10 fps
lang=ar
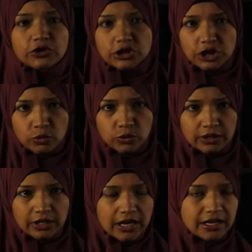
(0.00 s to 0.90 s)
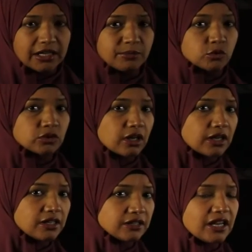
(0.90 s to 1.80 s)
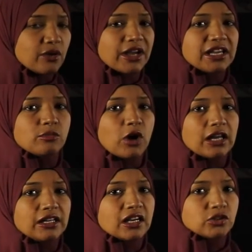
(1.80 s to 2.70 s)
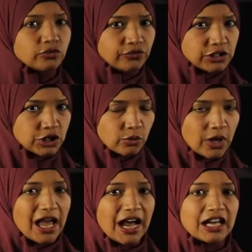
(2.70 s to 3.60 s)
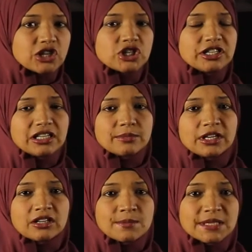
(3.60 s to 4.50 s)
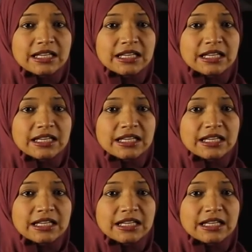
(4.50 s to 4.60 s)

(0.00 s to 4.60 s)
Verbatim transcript: في الجو ركبت الطائرة وهي محلقة في الجو علشان نعرب إعراب